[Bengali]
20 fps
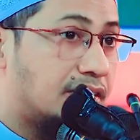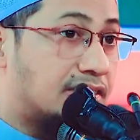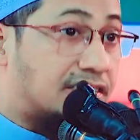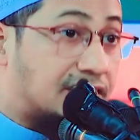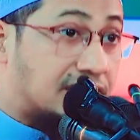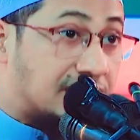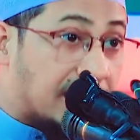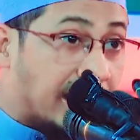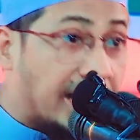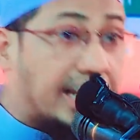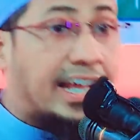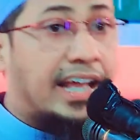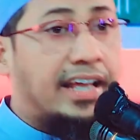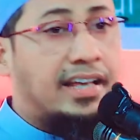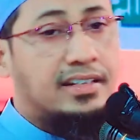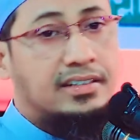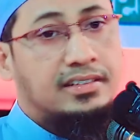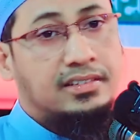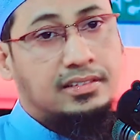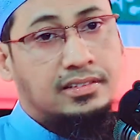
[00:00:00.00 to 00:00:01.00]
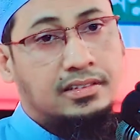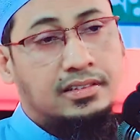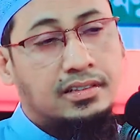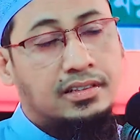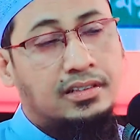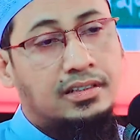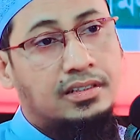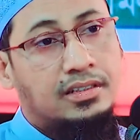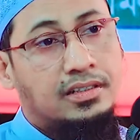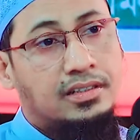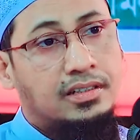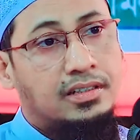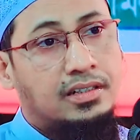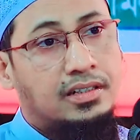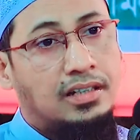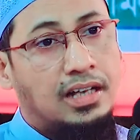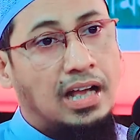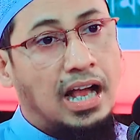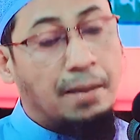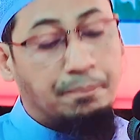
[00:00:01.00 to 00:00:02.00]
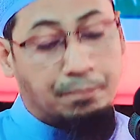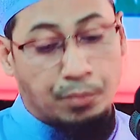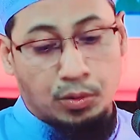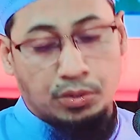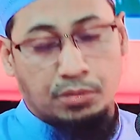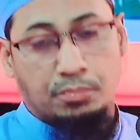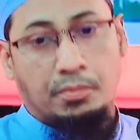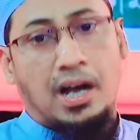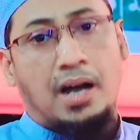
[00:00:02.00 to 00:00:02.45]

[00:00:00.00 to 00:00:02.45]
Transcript: স্ত্রীকে আপন